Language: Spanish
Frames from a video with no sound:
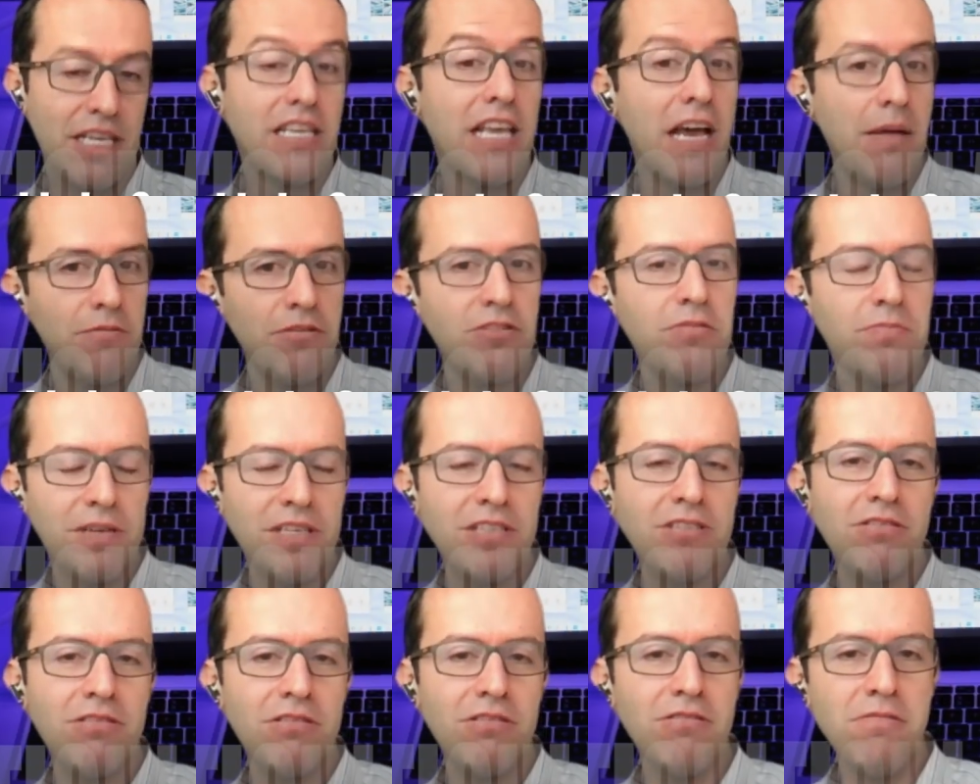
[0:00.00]
Y ya hemos
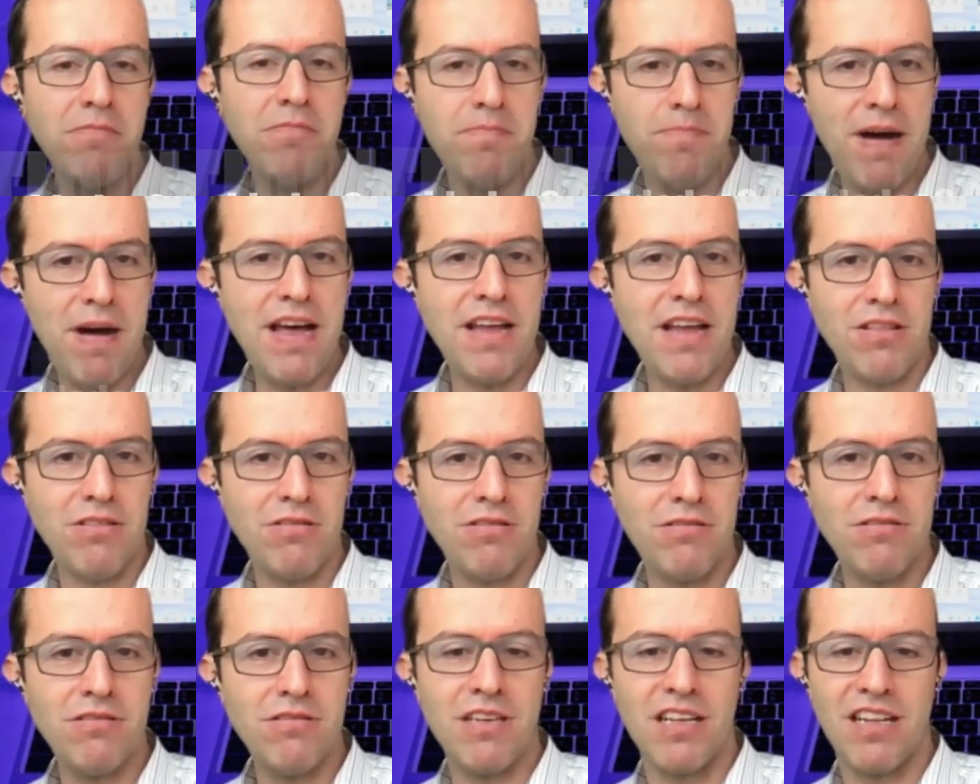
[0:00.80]
visto un par,
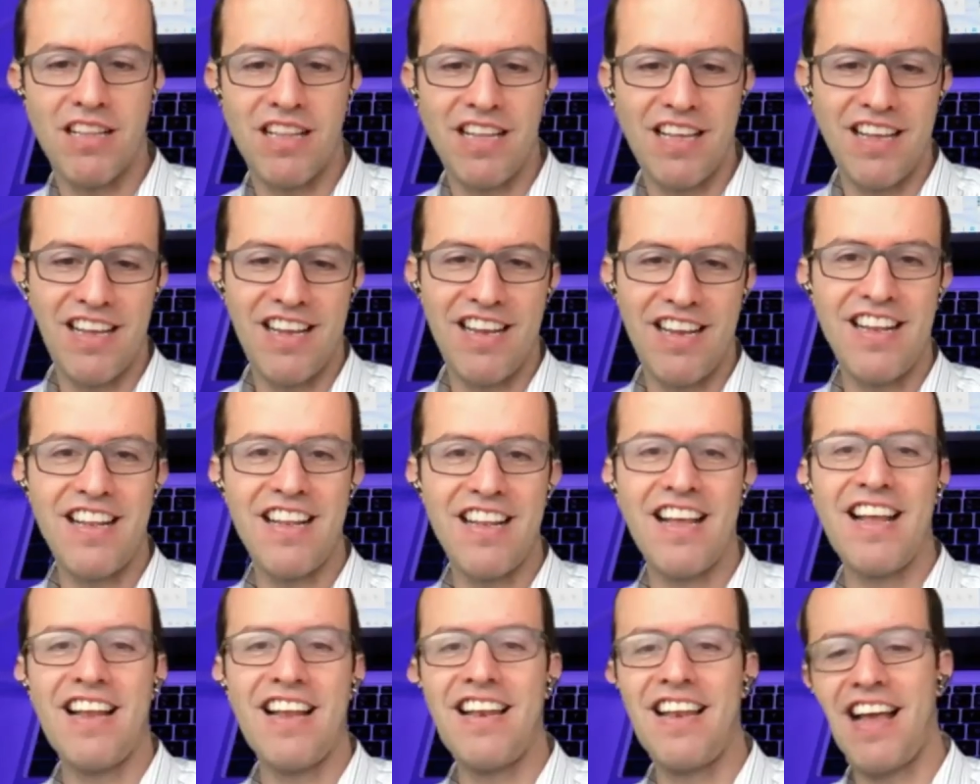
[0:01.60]
¿no? El de
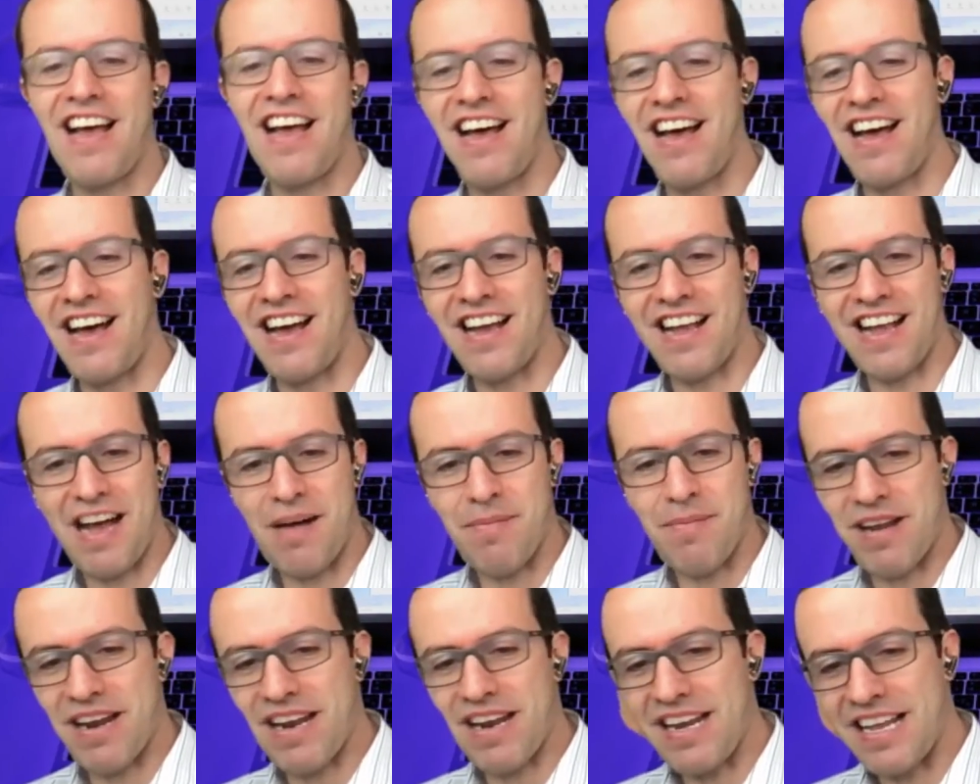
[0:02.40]
la,
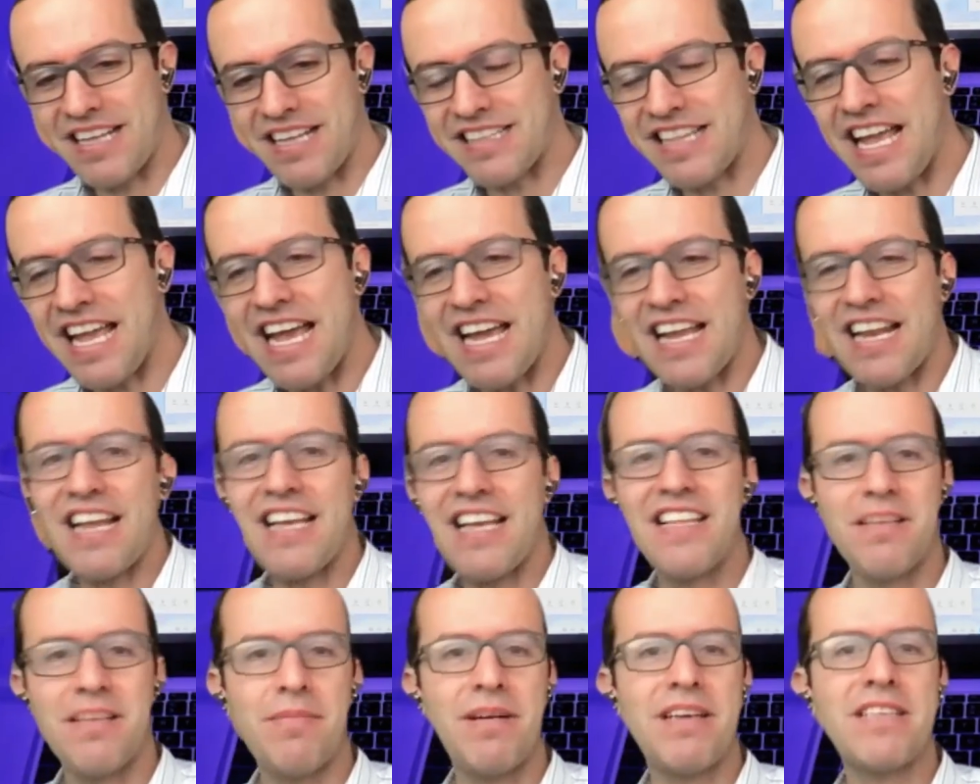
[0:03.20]
cámara en la
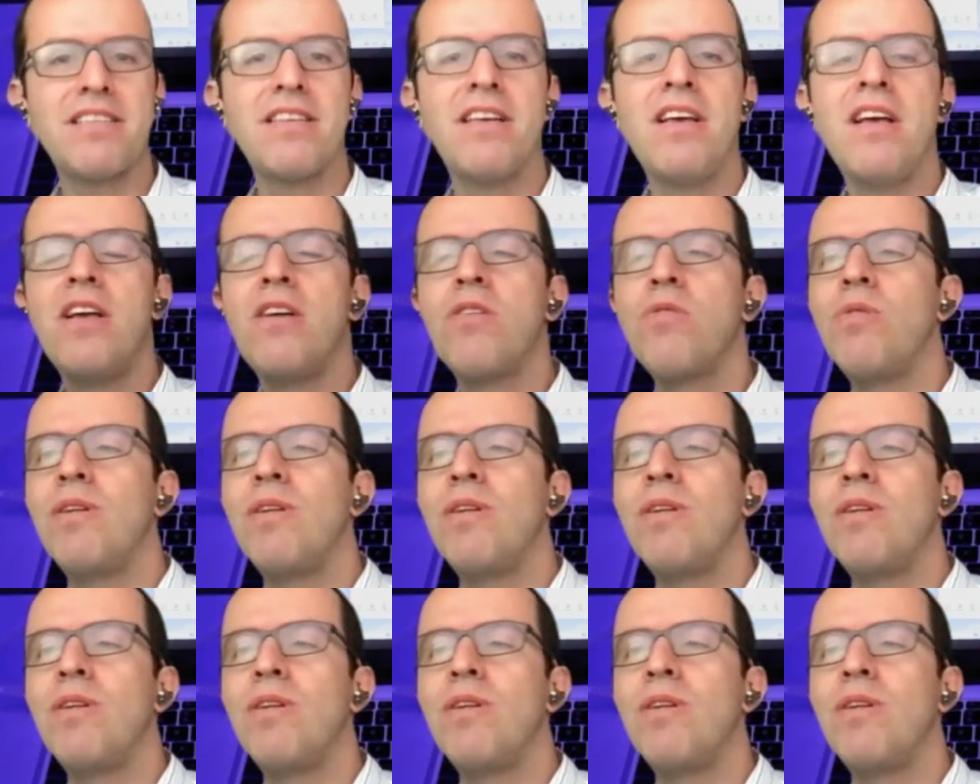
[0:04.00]
tecla y demás.